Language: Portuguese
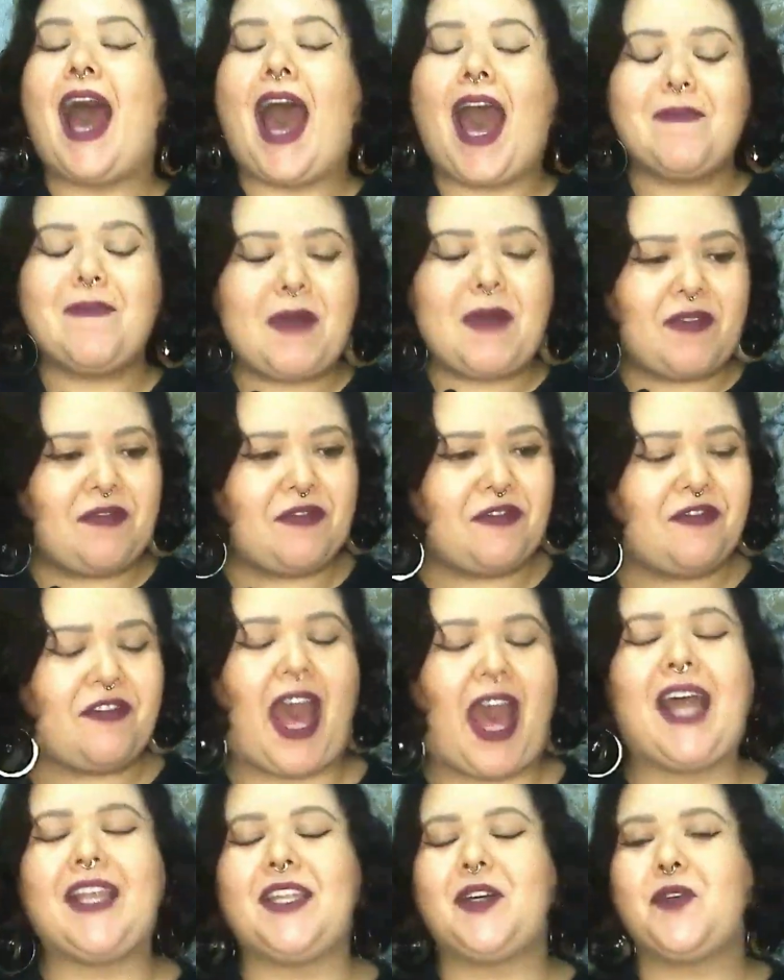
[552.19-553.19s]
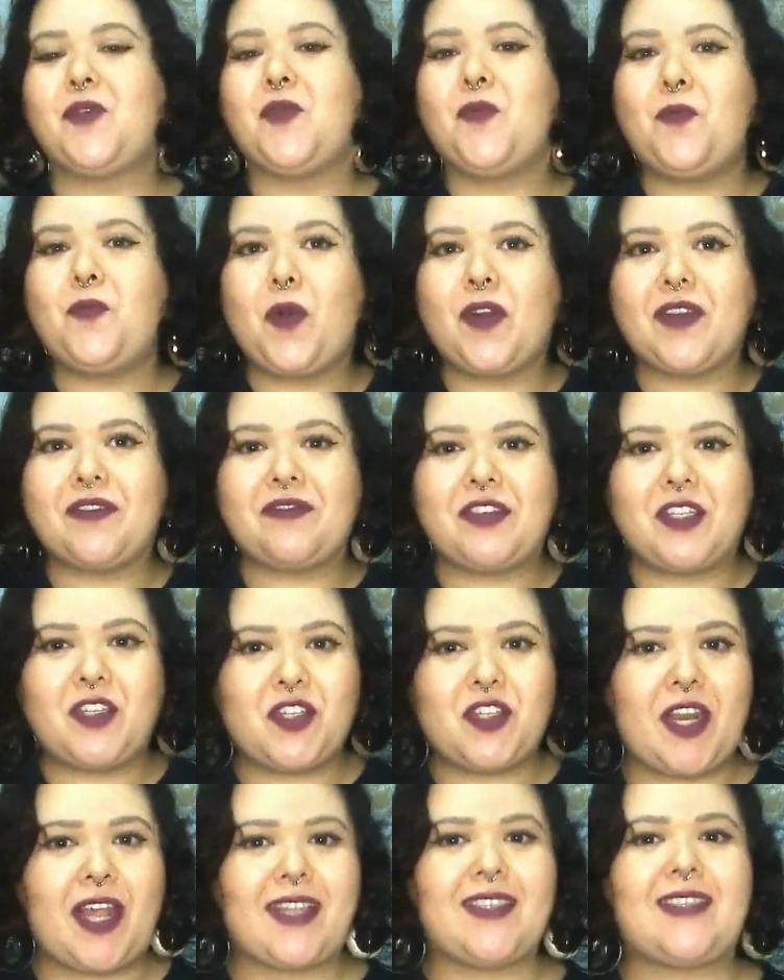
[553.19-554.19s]
abafada, com pouca
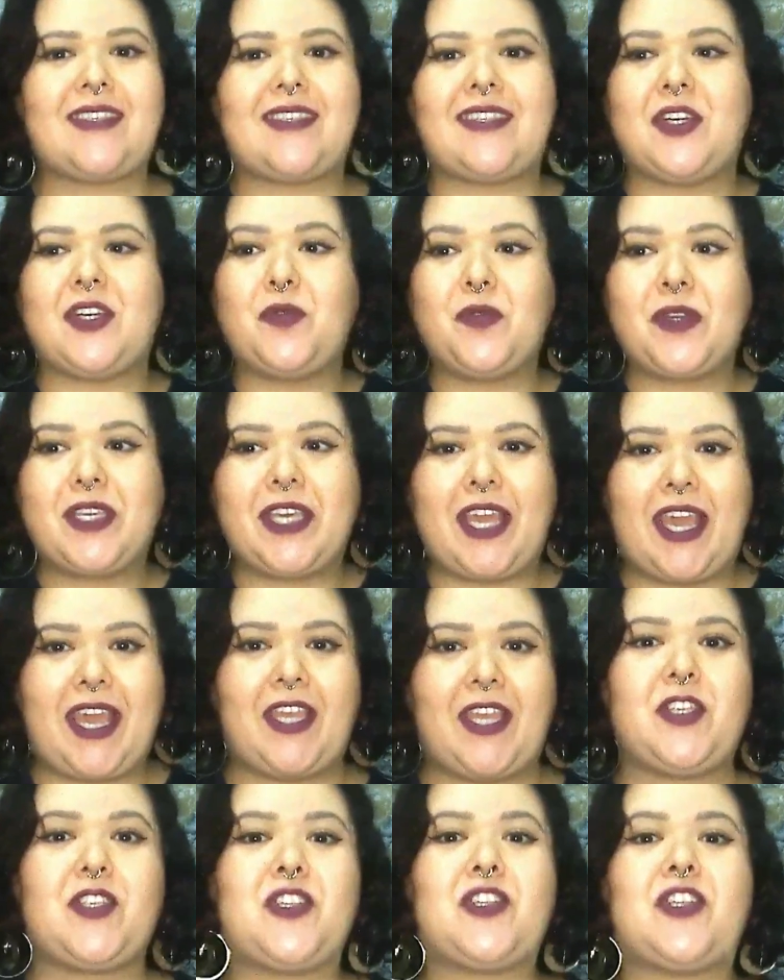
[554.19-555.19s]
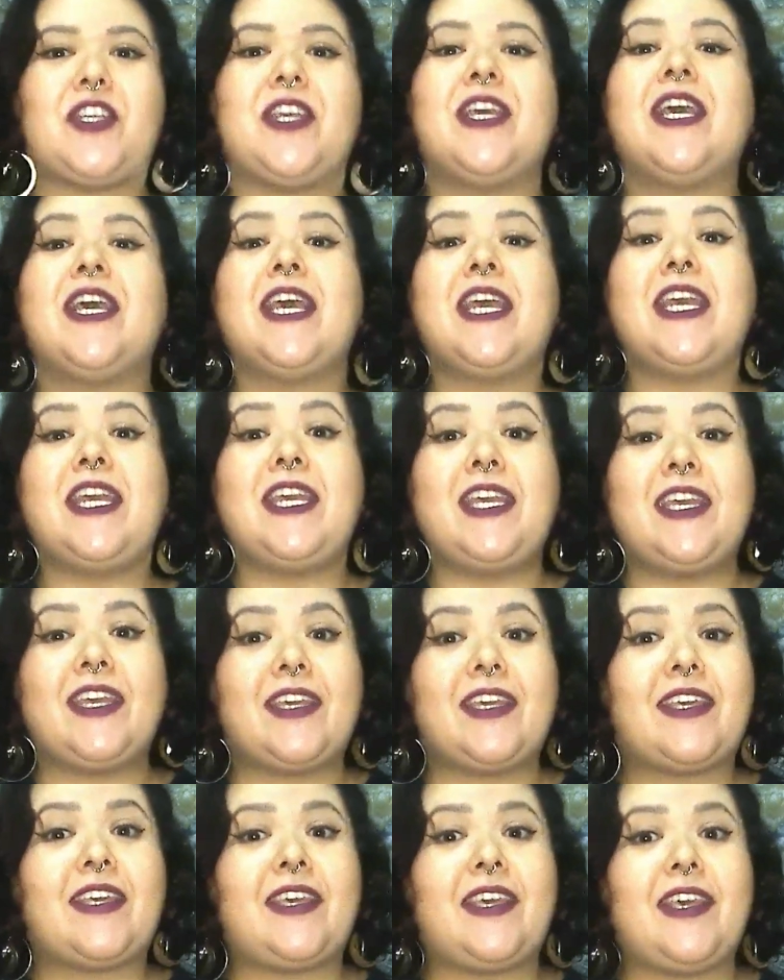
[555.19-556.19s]
ventilação quente
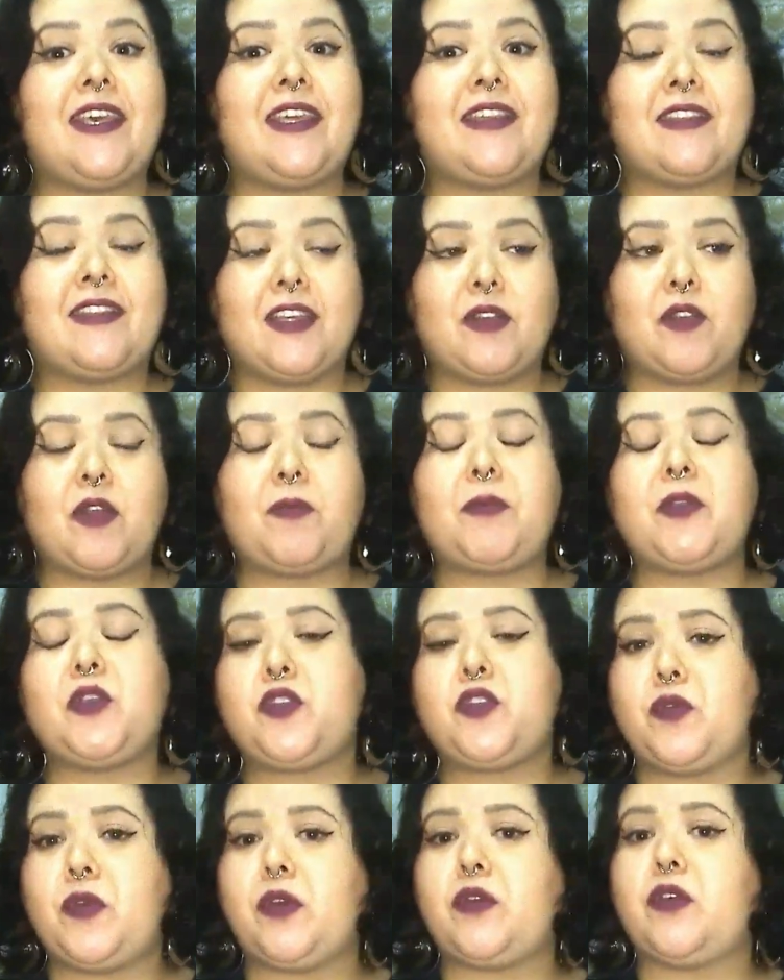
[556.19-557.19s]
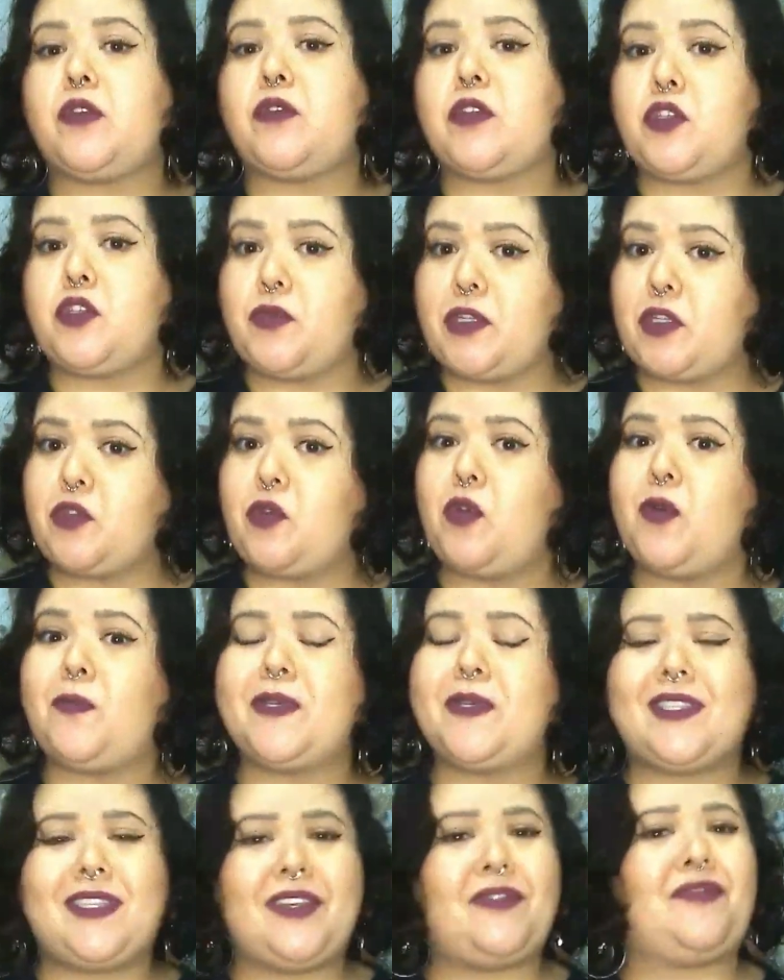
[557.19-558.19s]
e que tanto a pessoa quanto as suas
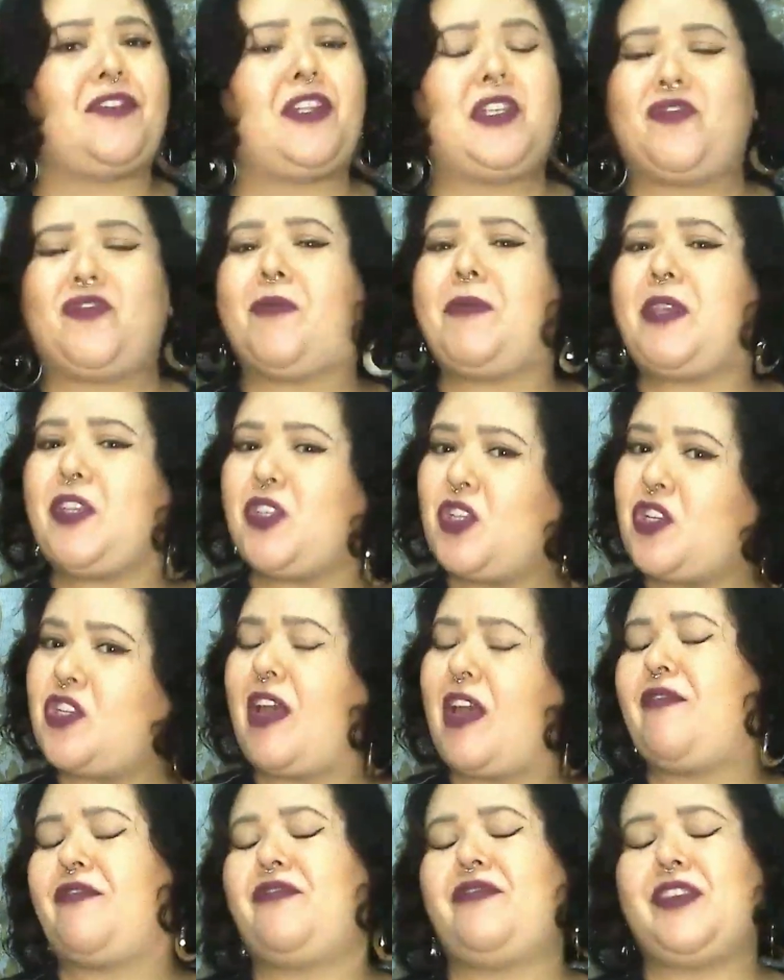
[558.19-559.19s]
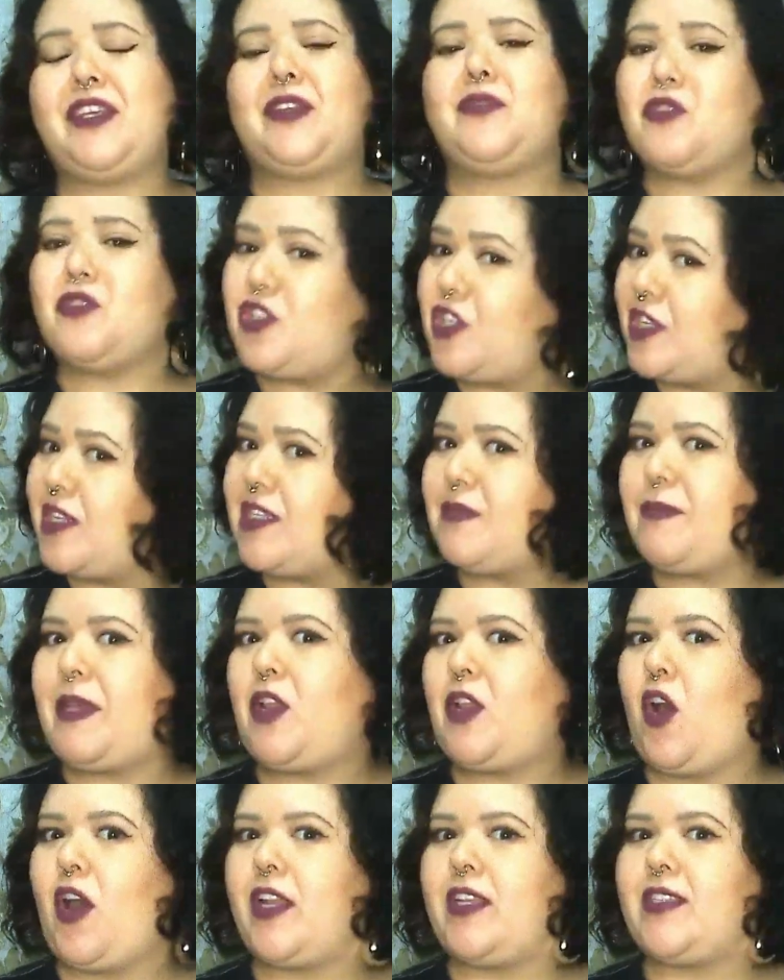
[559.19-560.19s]
roupas definitivamente já viram dias
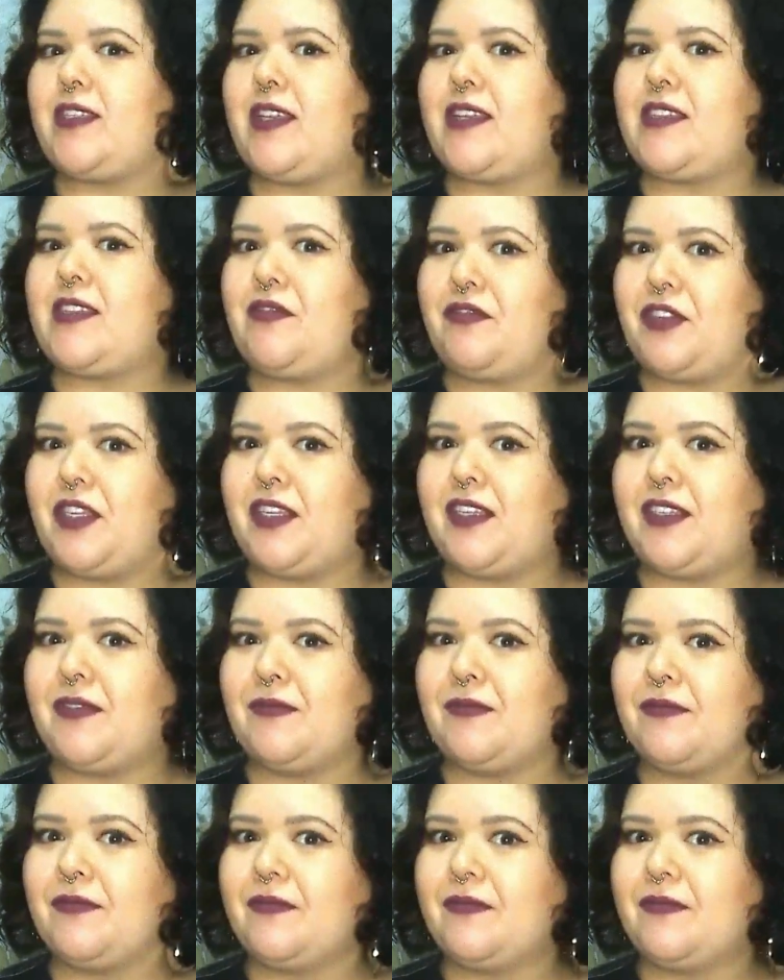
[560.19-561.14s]
melhores nessa vida.